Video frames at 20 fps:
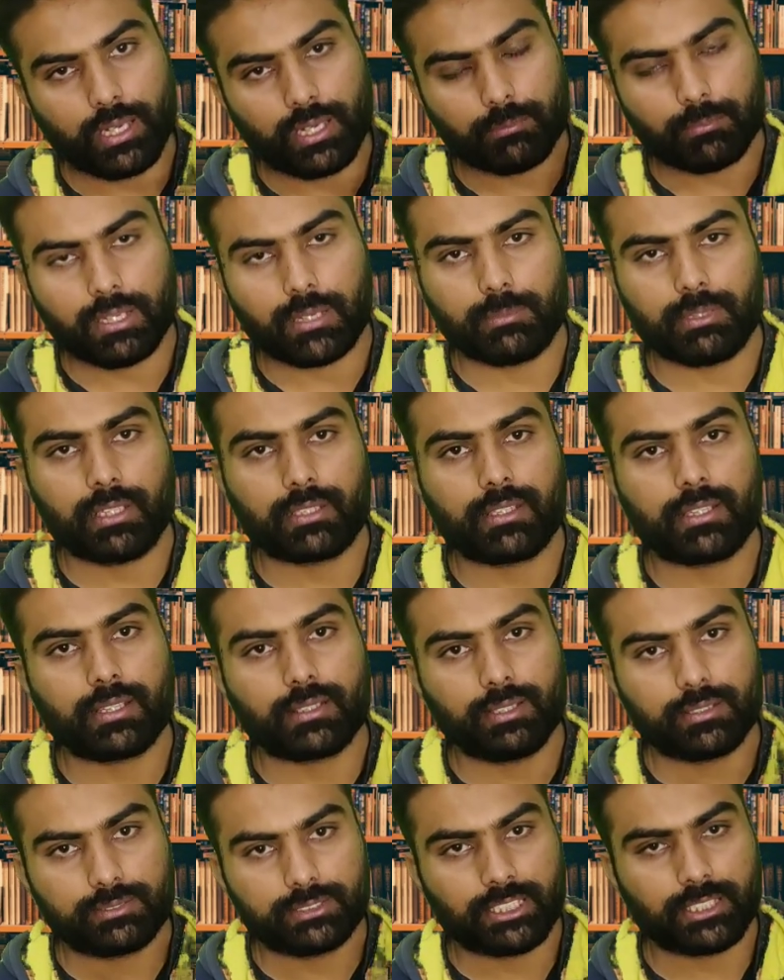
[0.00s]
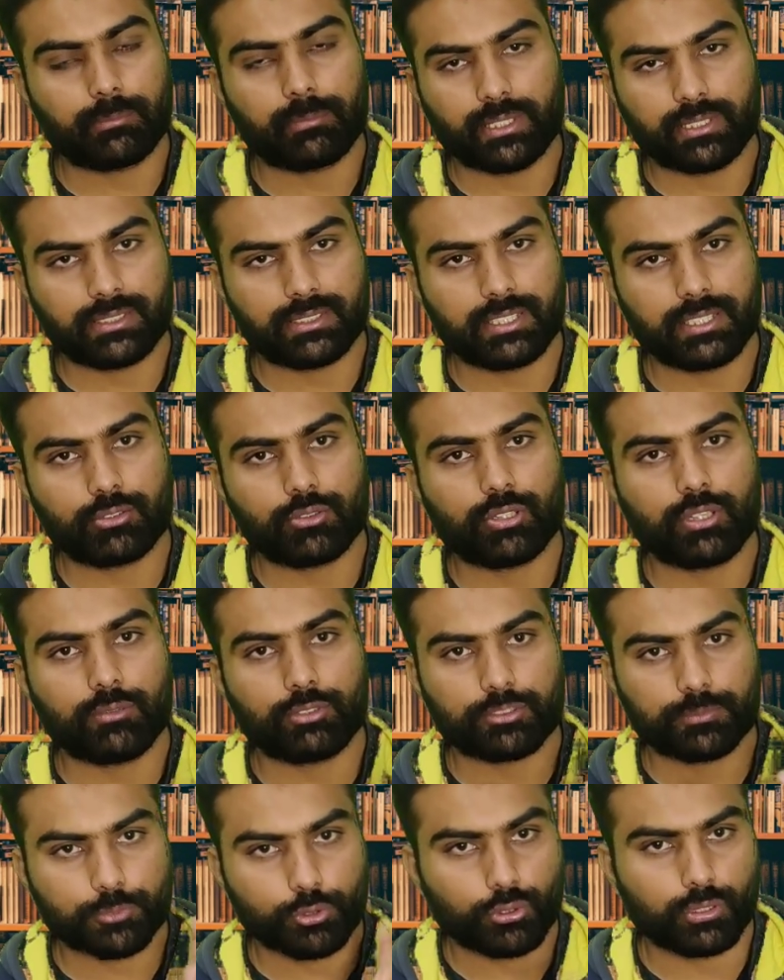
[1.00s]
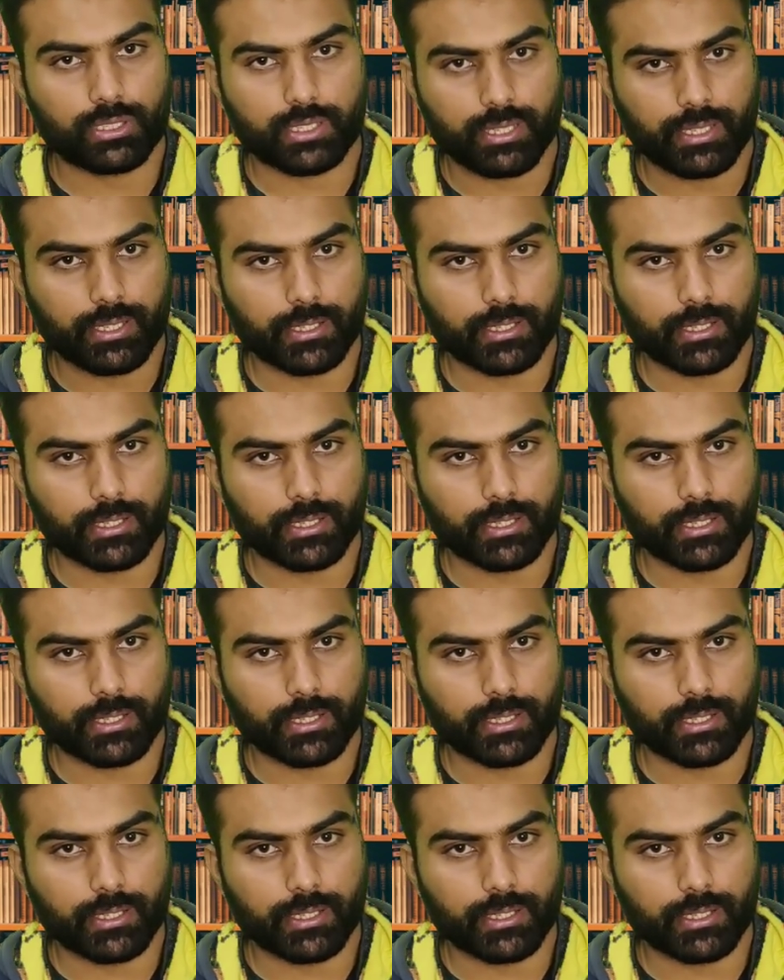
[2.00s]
हर मामला के अंदर जगमेर सिंह जो है वो सपोर्ट